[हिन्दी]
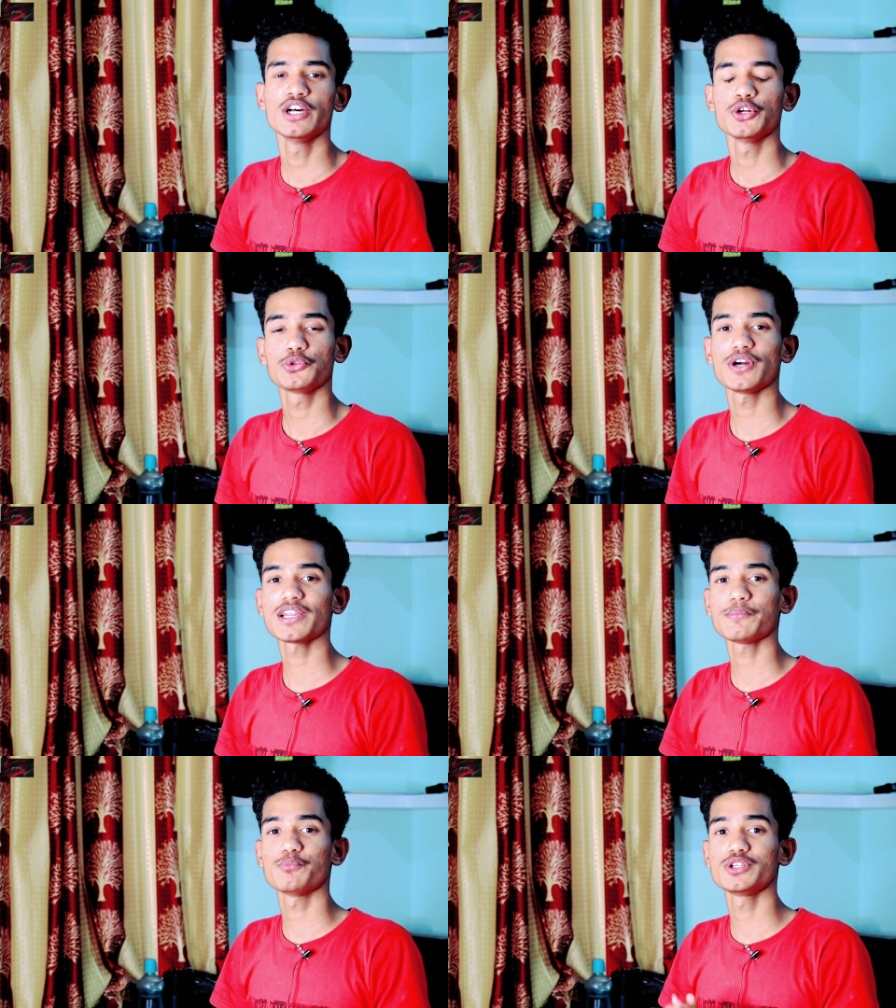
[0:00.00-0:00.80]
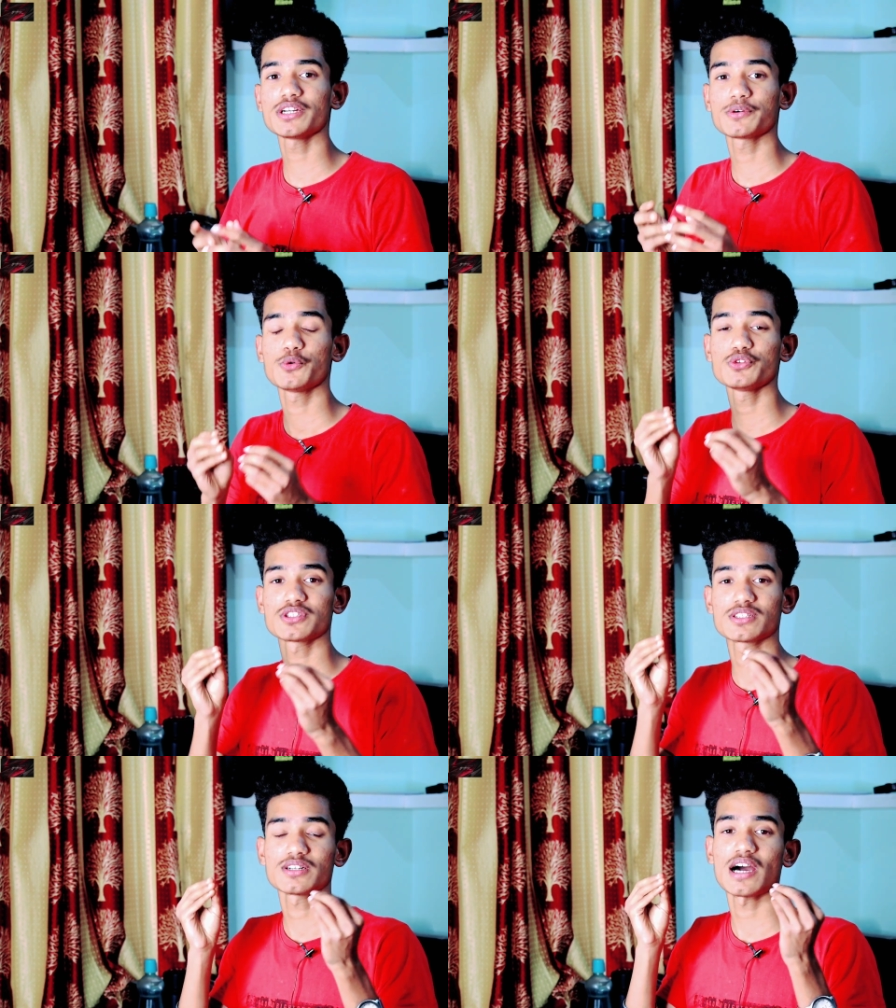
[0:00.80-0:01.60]
तो यार मुझे
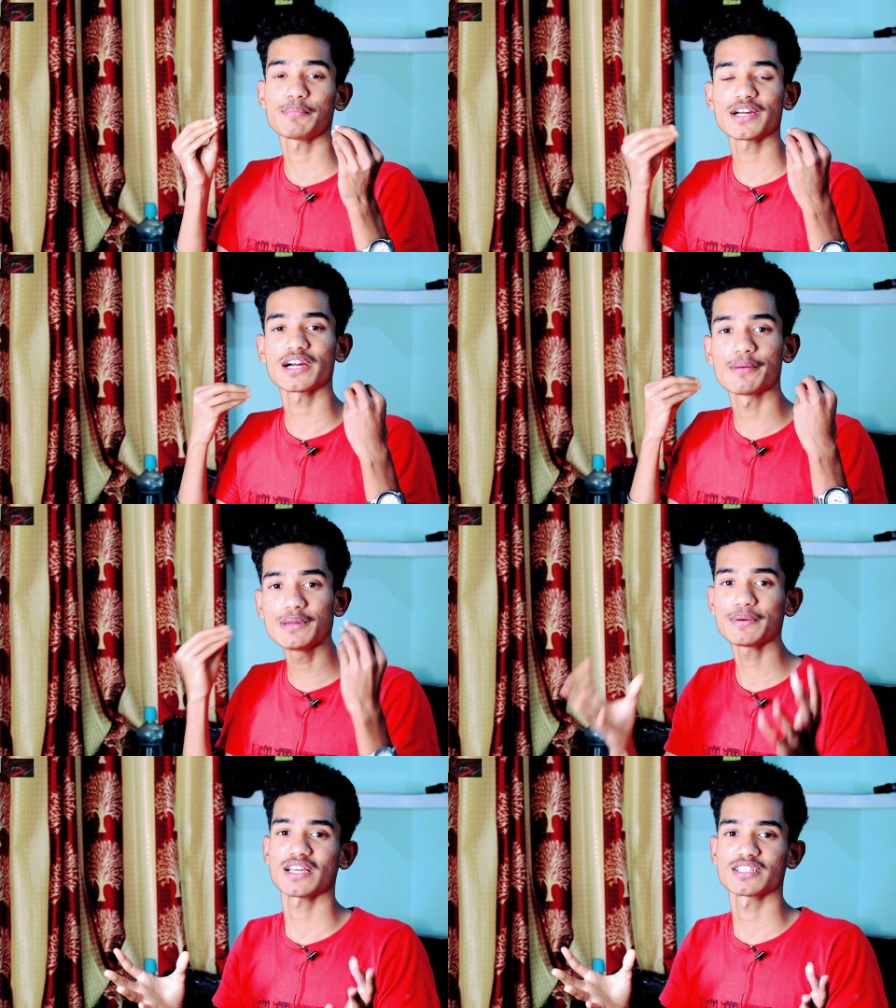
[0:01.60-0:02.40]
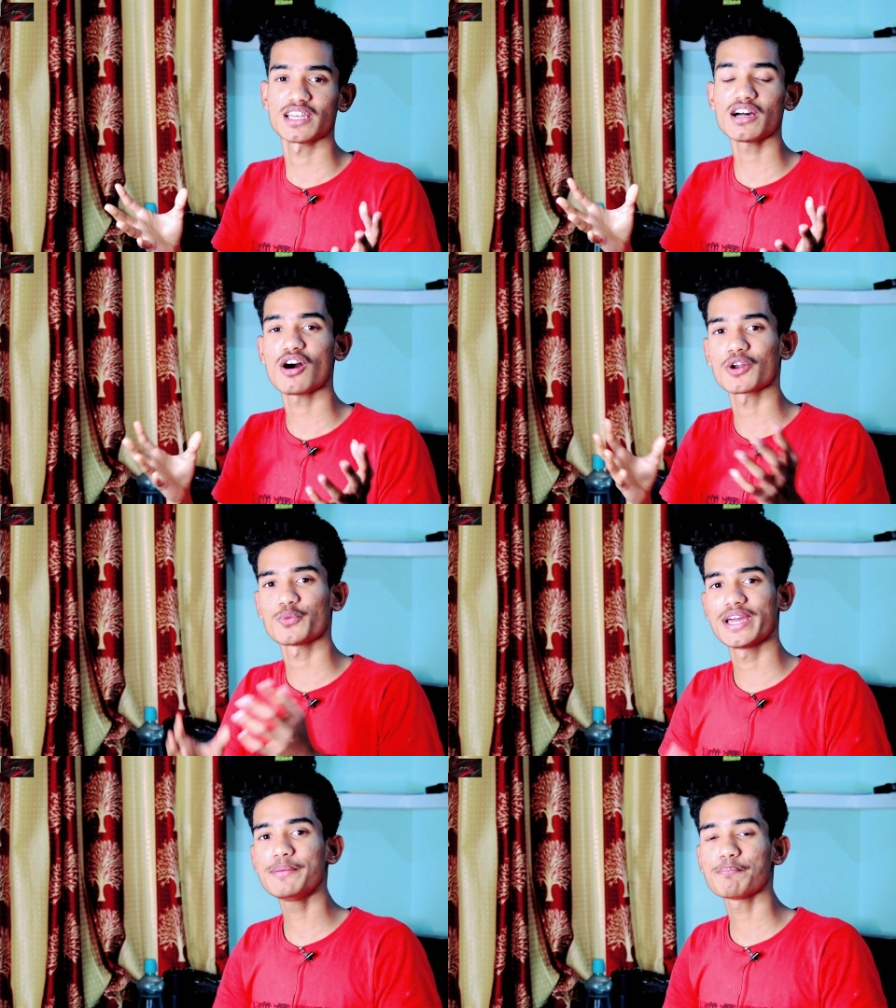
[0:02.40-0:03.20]
कुछ अपना कमी पता चला और
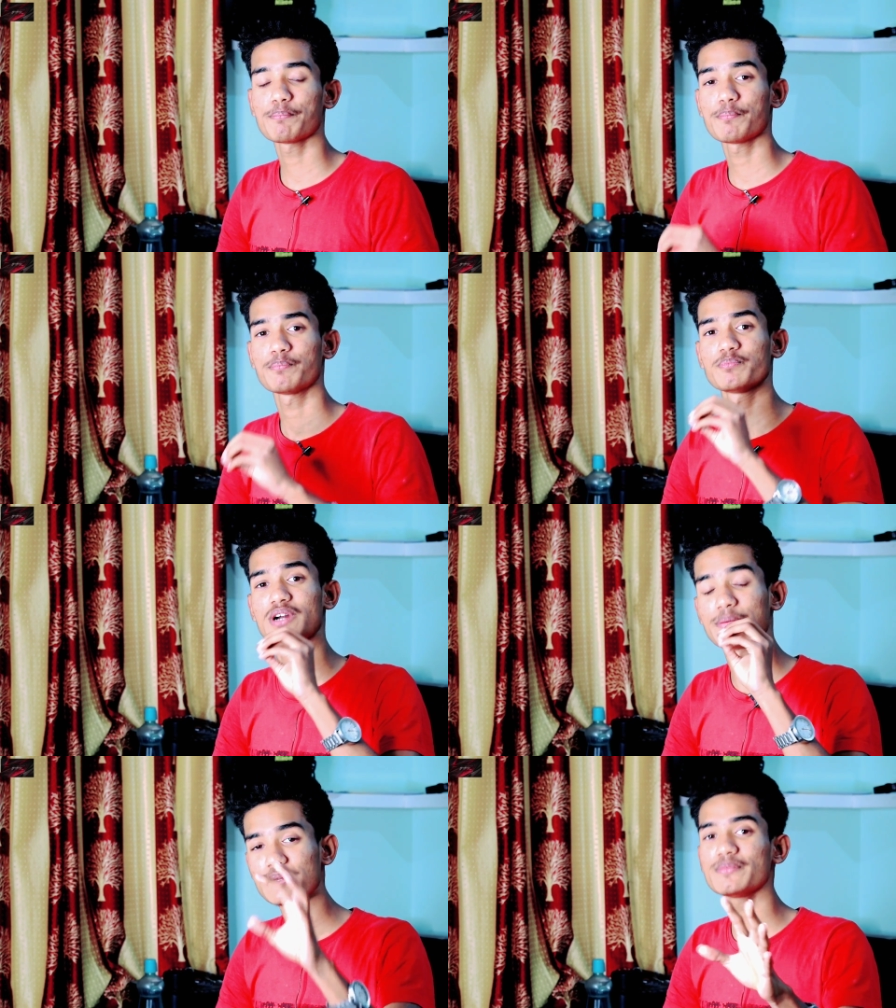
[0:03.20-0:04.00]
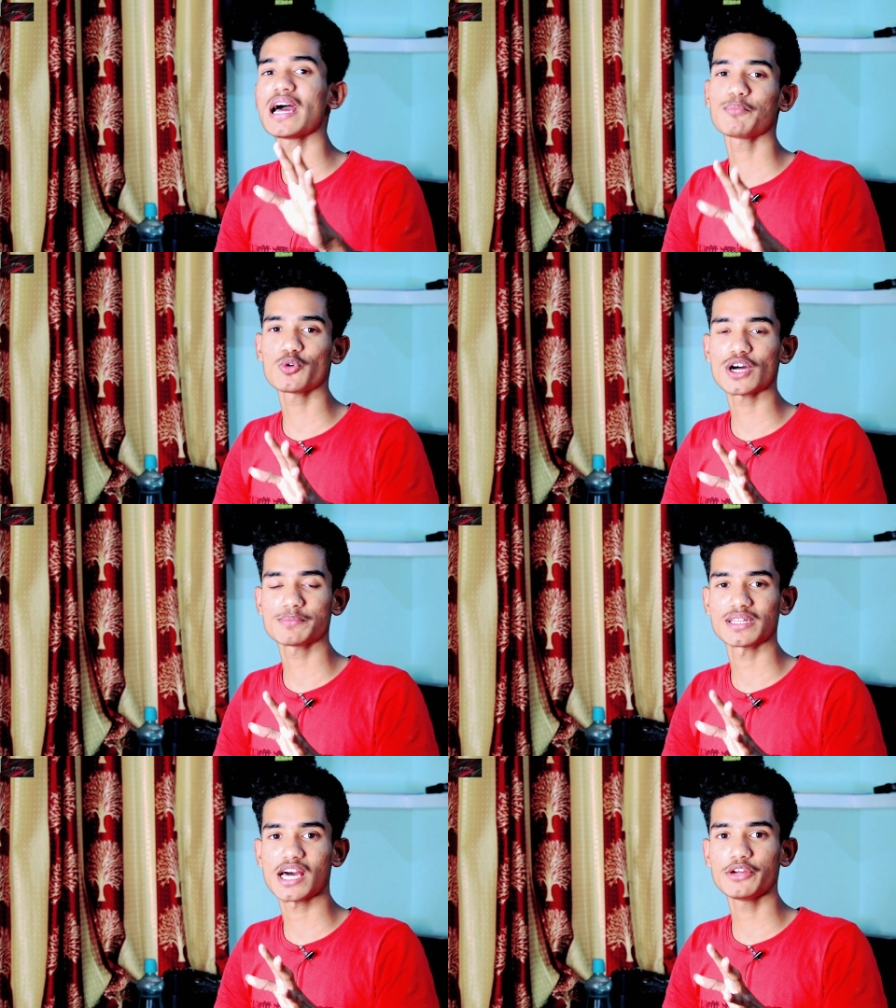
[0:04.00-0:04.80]
वही कमी मैं आप लोग आज
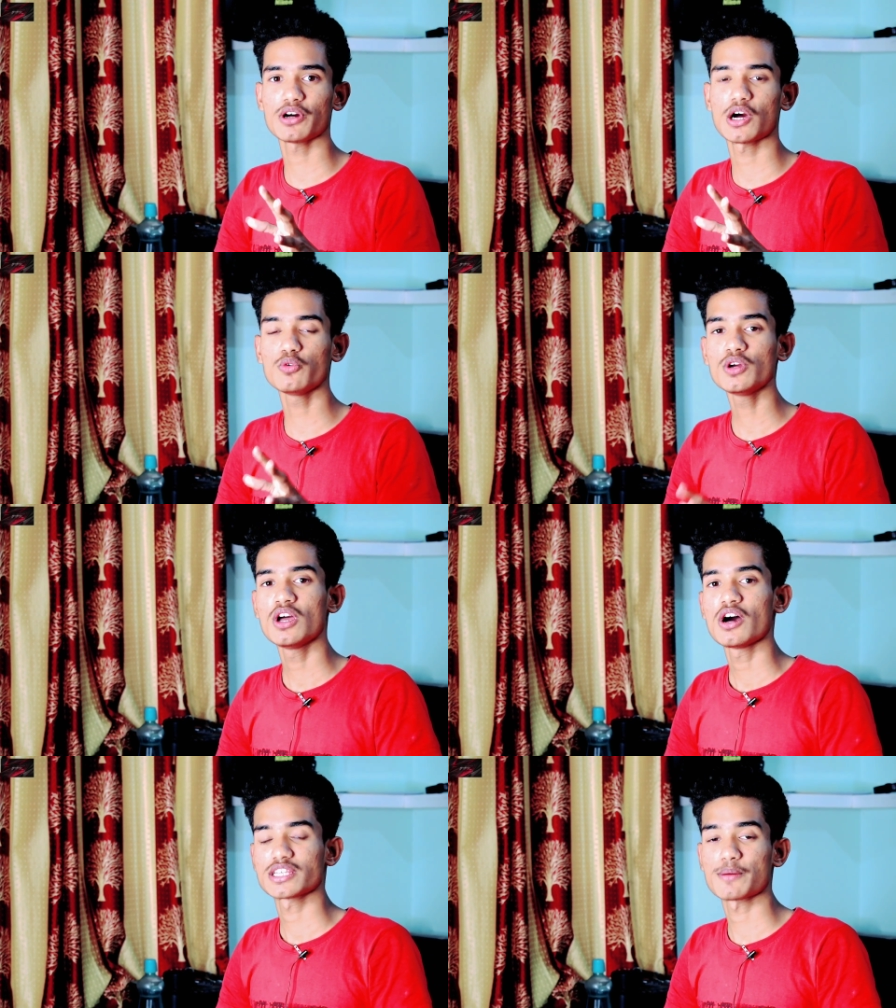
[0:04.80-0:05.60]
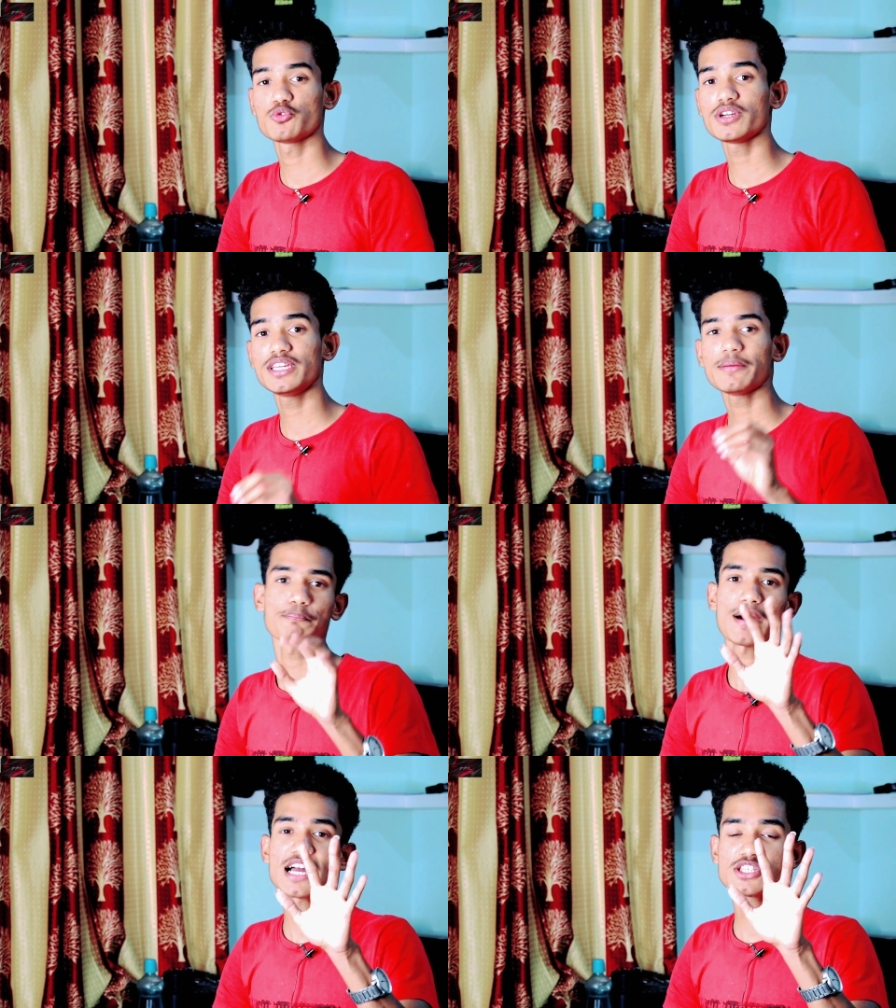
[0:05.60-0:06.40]
बताने वाला हूँ समझो कि ये
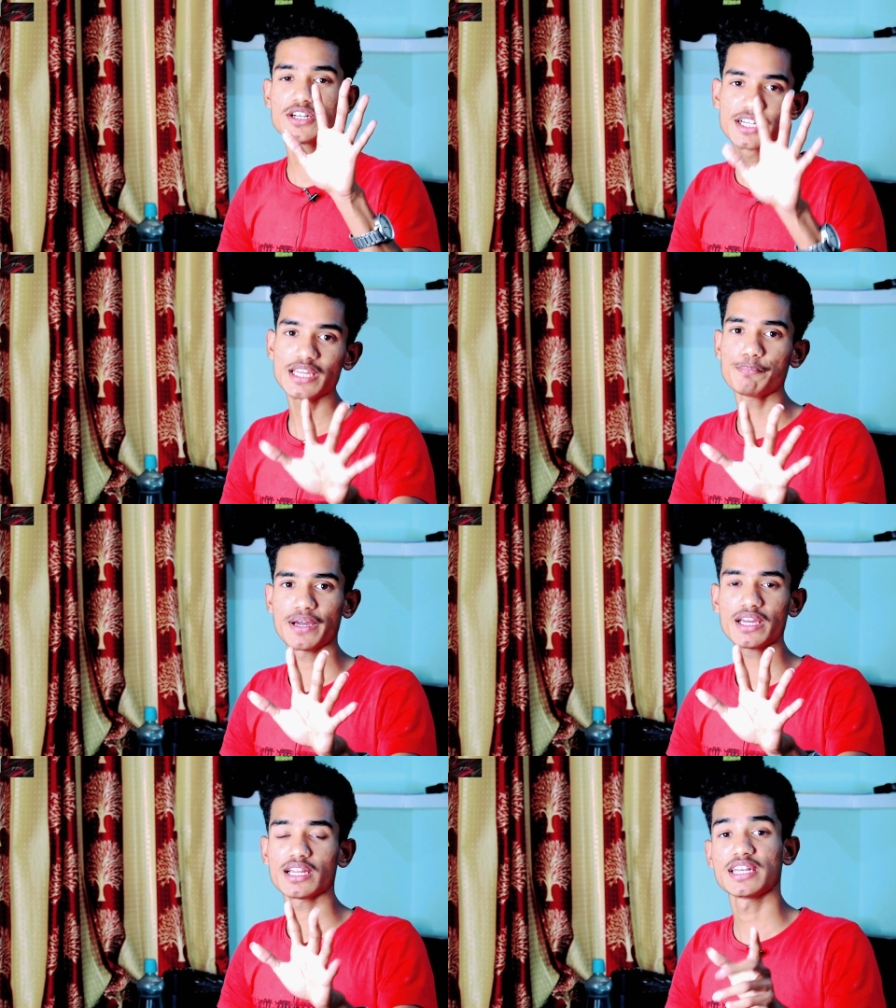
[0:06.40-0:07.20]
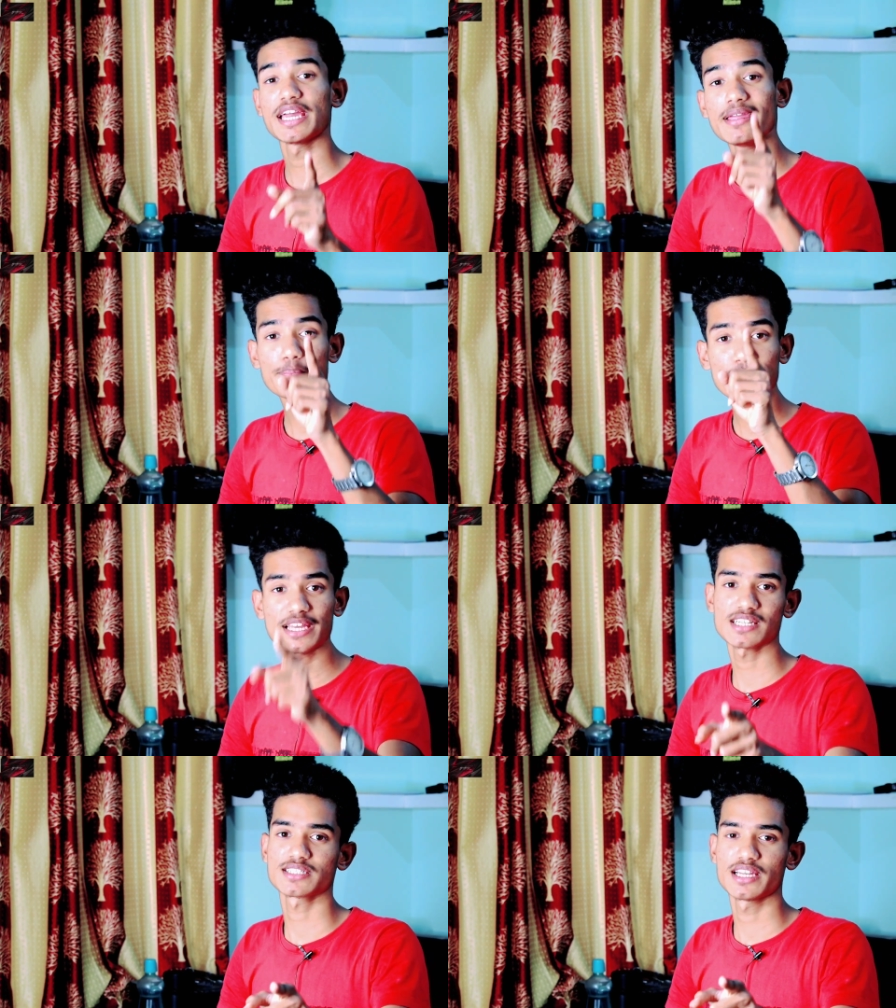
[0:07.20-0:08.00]
पांच टिप है नए
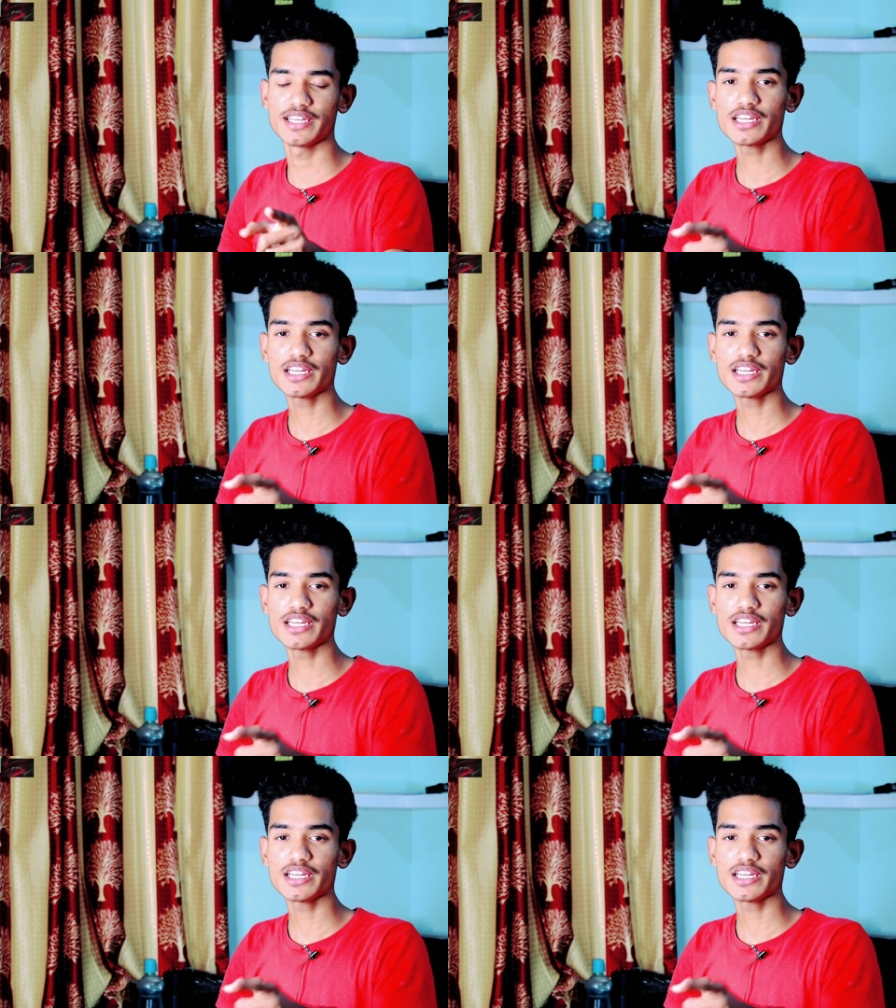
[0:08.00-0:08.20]
प्लेयर्स के लिए